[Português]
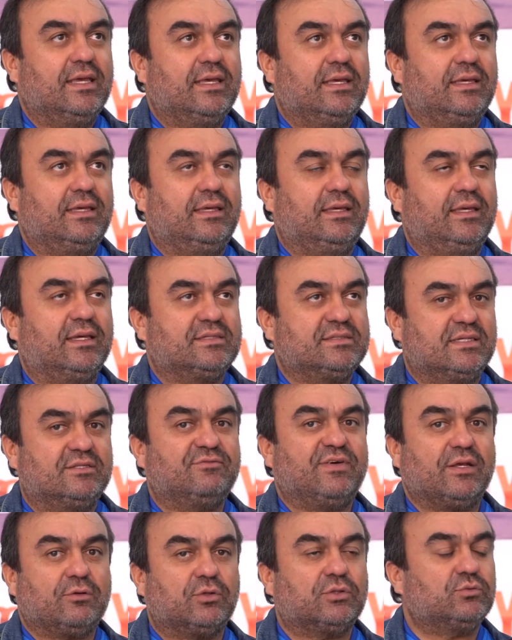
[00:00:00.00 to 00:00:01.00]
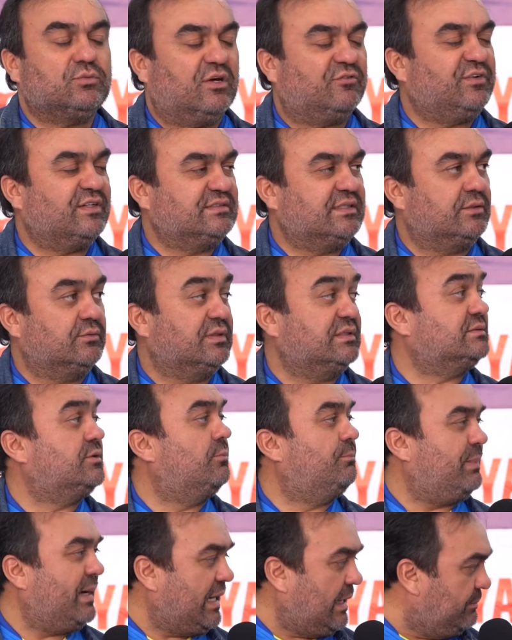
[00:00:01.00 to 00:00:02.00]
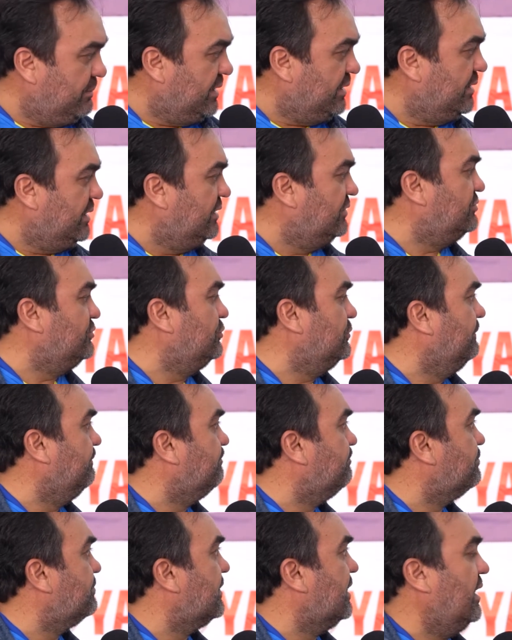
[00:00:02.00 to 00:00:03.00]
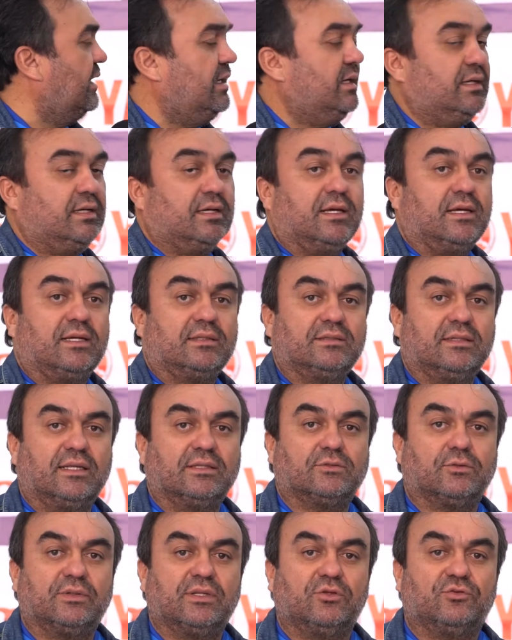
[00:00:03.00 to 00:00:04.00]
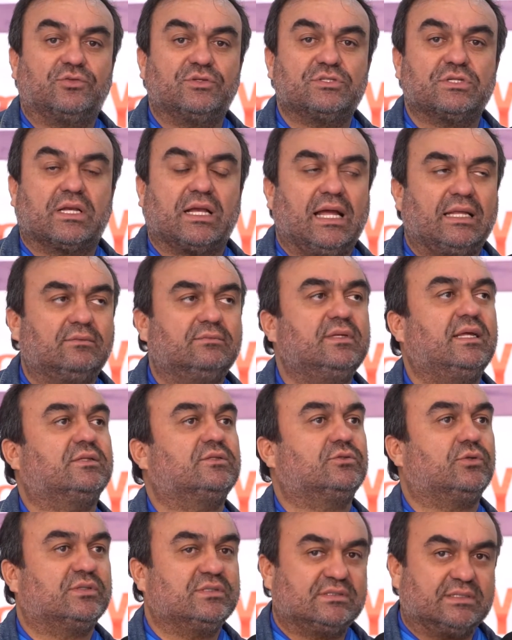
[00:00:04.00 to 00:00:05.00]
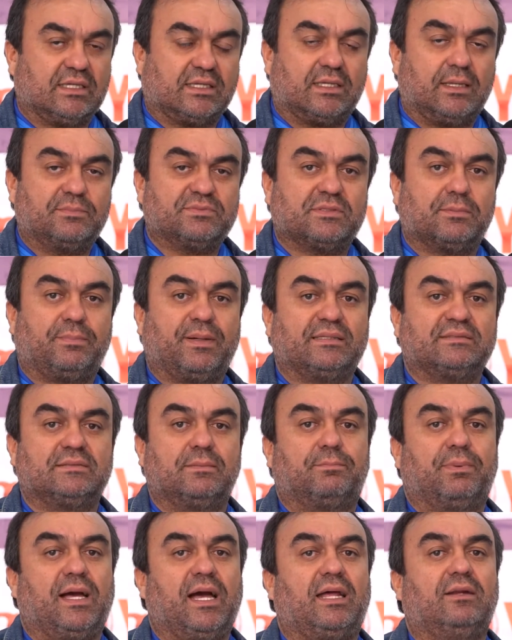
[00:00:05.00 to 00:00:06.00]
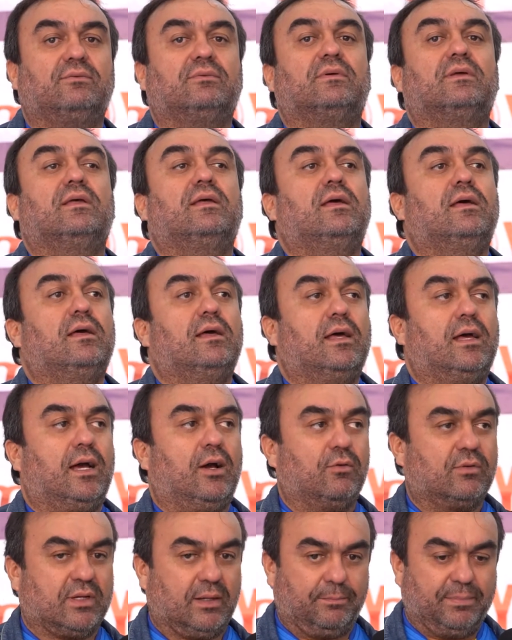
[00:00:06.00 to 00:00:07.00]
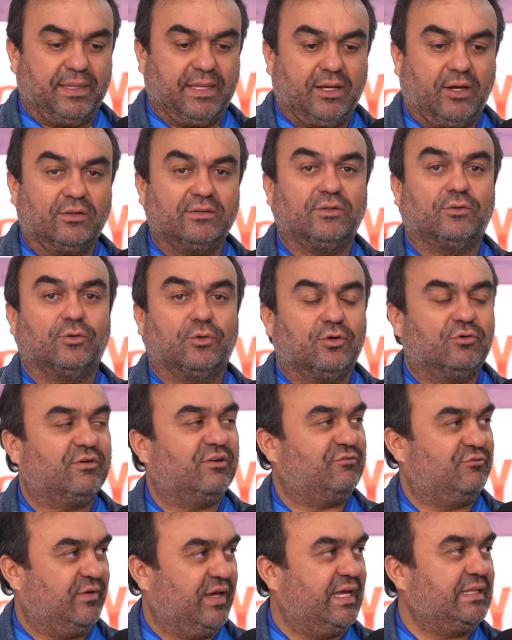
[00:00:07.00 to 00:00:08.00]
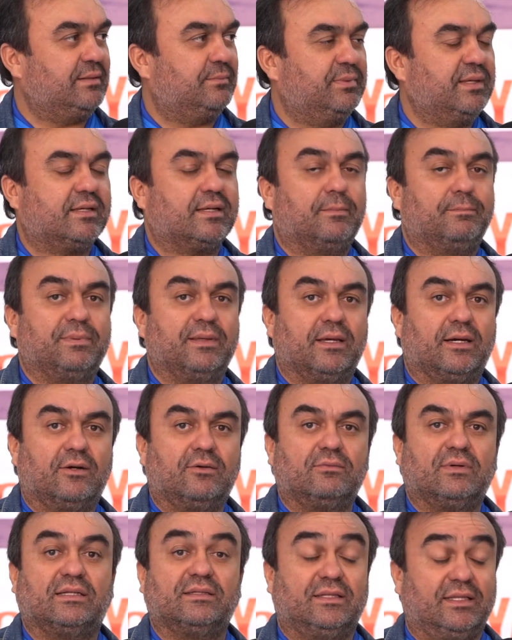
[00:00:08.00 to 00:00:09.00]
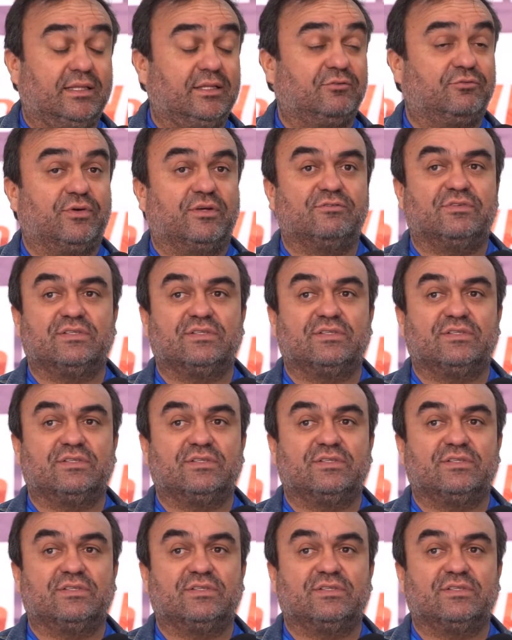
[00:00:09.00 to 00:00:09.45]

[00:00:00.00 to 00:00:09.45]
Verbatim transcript: E a gente vai continuar fazendo isso. Então, parabenizo né, a diretoria do sindicato e a todas as equipes que participaram. Ao campeão de novo, a FEDER bicampeão, a Dina foi